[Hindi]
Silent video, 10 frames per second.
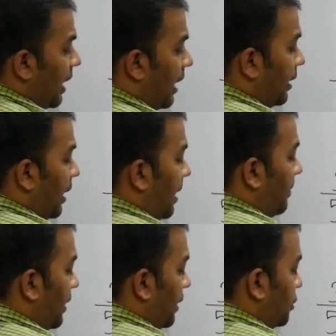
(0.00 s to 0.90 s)
अगर यहाँ
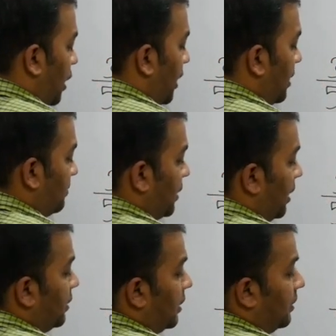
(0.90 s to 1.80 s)
पे करेंगे चार एक कम
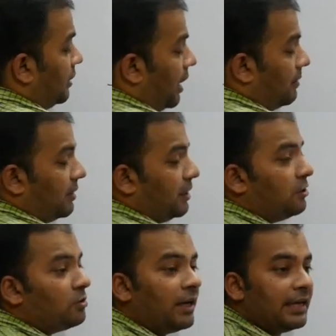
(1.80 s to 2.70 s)
चार चार में
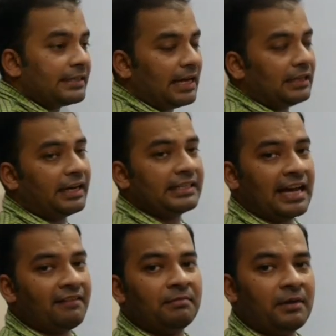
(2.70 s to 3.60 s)
तीन जोड़ेंगे सात आएगा
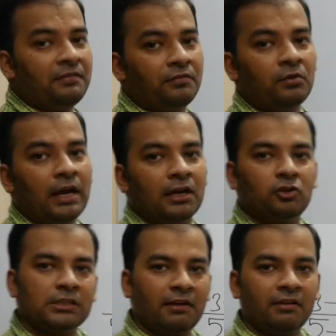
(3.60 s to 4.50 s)
सेवन बाई फोर आएगा
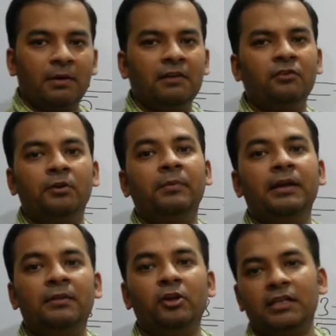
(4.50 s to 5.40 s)
तो सेवन बाई फोर
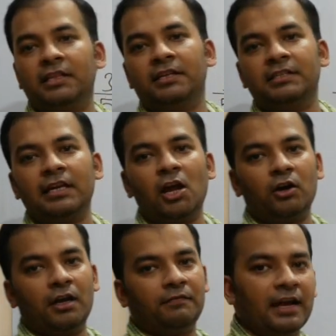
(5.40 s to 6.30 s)
भी तो एक तरह से क्या
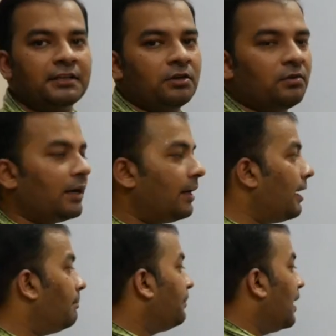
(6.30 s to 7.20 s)
हो गया फ्रैक्शन हो गया ठीक
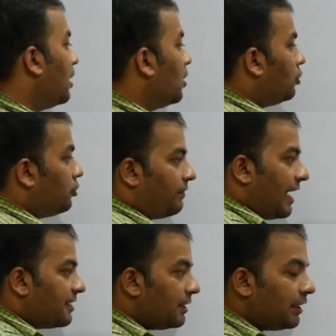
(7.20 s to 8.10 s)
है तो
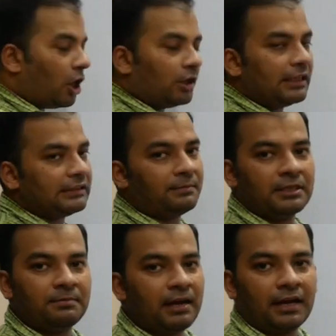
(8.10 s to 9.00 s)
फ्रैक्शन क्या होता है
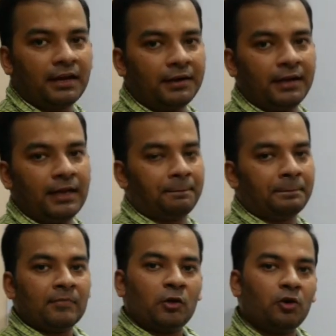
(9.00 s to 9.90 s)
समझ में आ गया ठीक है
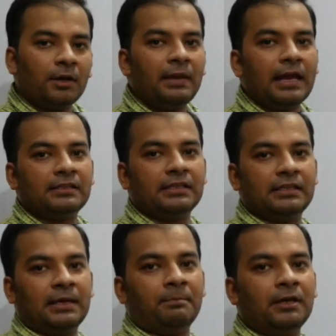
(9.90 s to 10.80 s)
कोई भी ऐसा
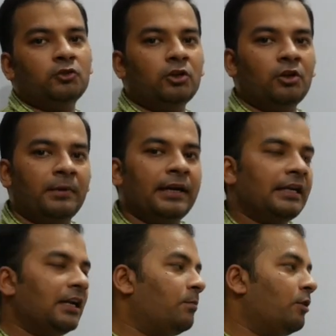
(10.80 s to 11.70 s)
नंबर जो
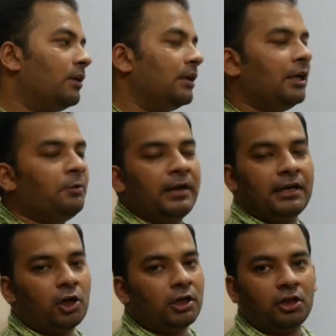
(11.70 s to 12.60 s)
न्यूमरेटर
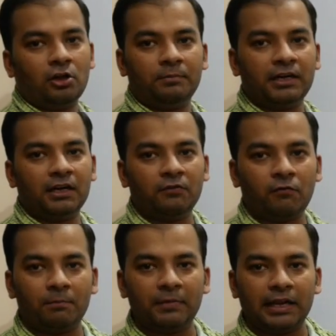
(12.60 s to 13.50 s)
न्यूमरेटर और डिनोमिनेटर
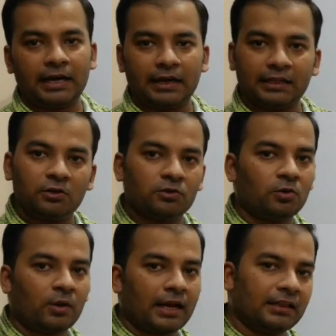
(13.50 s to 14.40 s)
फॉर्म में लिखा रहता है
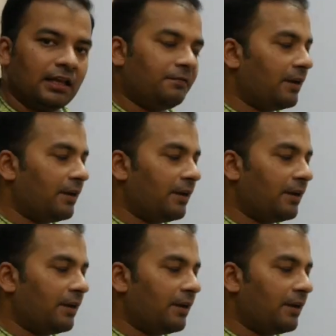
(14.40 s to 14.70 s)
उसको क्या कहते हैं